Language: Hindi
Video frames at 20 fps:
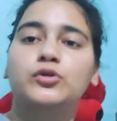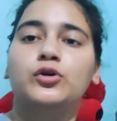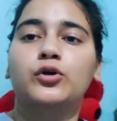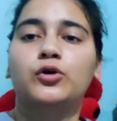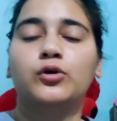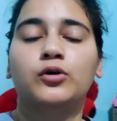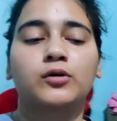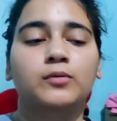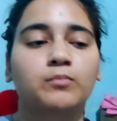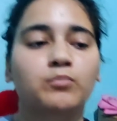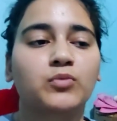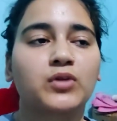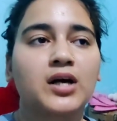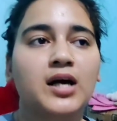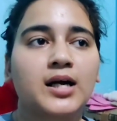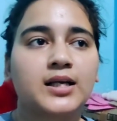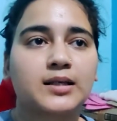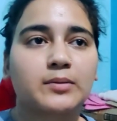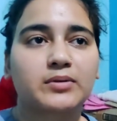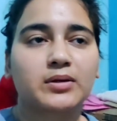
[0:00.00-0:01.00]
तो
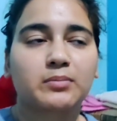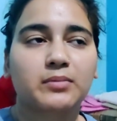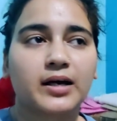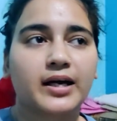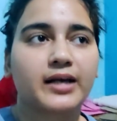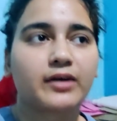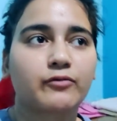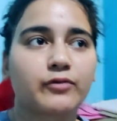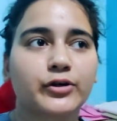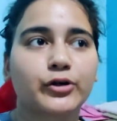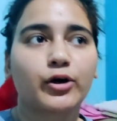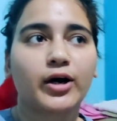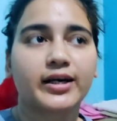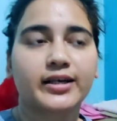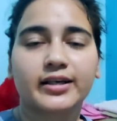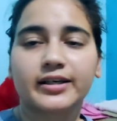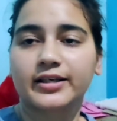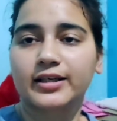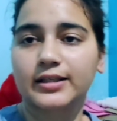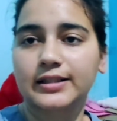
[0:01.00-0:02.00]
तब तक मैं एक वीडियो
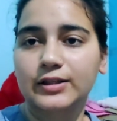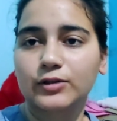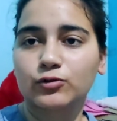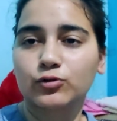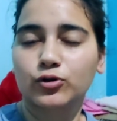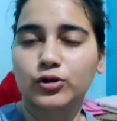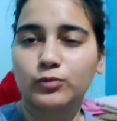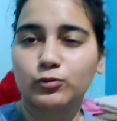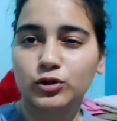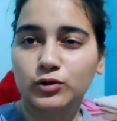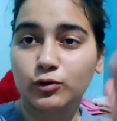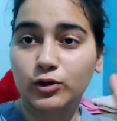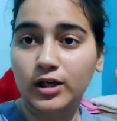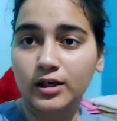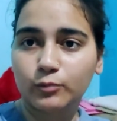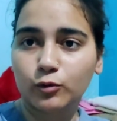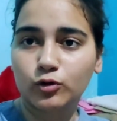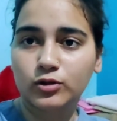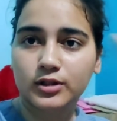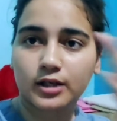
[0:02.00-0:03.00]
एडिट करती हूँ क्योंकि मुझे वो
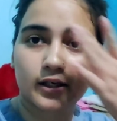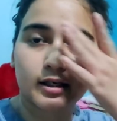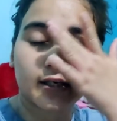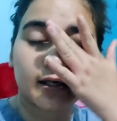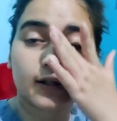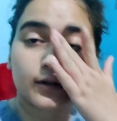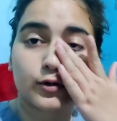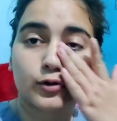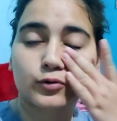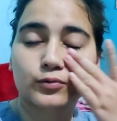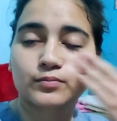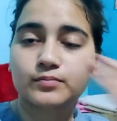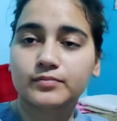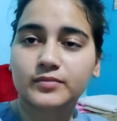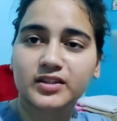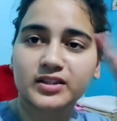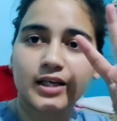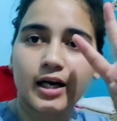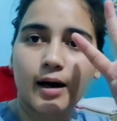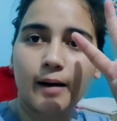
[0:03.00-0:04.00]
कल पोस्ट करनी है
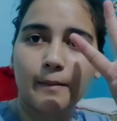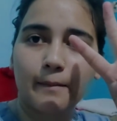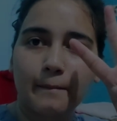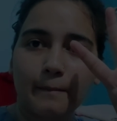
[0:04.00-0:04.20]
तो या